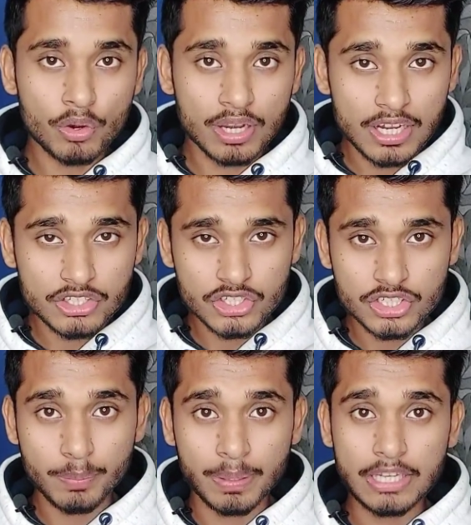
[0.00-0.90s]
और
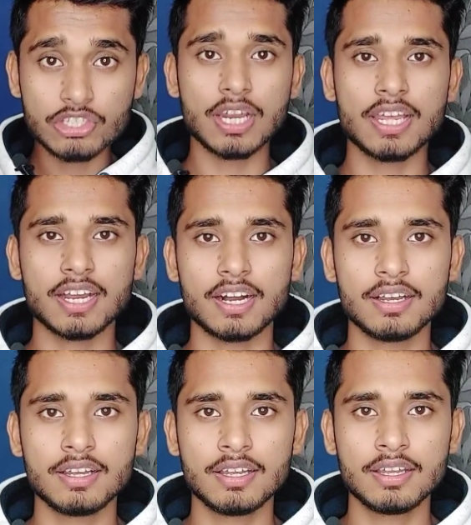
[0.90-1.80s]
रिलेशनशिप ही चलेगा
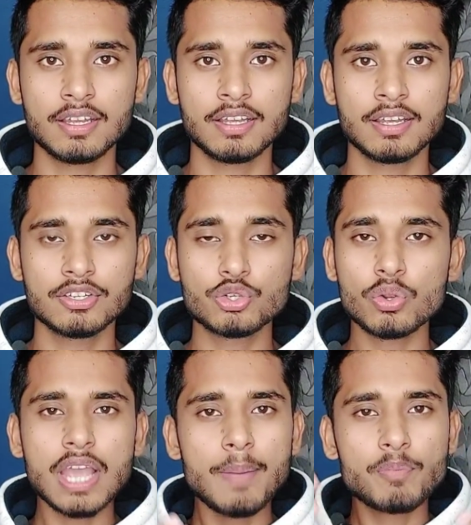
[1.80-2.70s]
जो
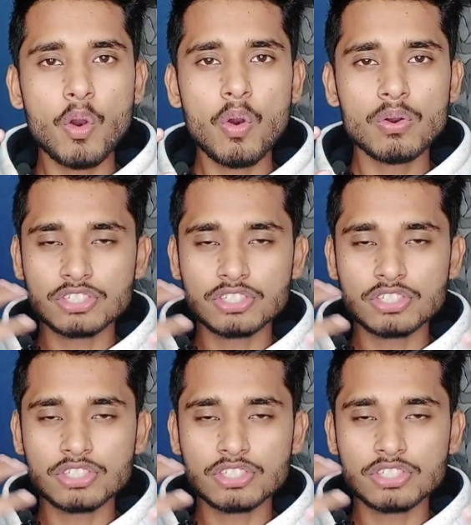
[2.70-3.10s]
कि आपको